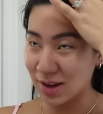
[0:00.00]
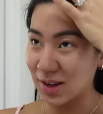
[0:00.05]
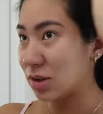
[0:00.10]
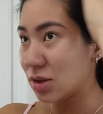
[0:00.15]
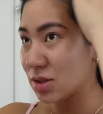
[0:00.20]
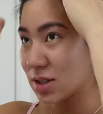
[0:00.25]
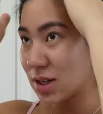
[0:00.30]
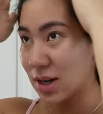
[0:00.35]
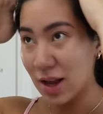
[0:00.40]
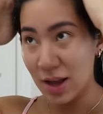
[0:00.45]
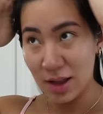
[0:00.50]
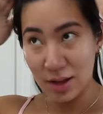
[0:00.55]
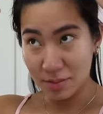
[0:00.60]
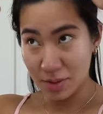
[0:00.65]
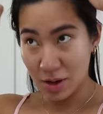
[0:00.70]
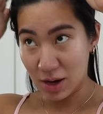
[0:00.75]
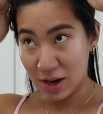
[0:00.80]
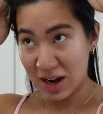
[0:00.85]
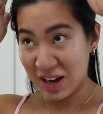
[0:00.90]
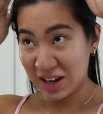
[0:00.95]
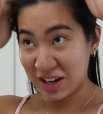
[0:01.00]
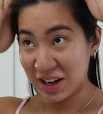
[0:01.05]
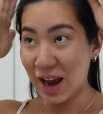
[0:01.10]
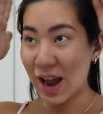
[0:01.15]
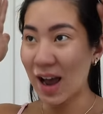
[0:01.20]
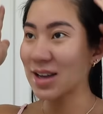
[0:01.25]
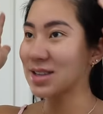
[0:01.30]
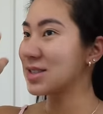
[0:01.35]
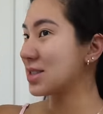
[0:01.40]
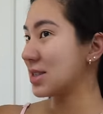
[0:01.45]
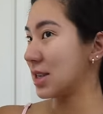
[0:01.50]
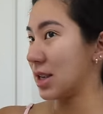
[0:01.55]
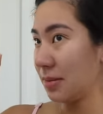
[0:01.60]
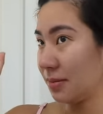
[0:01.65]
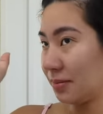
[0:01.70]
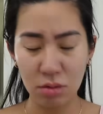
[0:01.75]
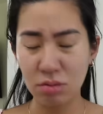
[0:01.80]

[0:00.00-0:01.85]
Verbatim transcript: Entonces nada, me lo agarré así.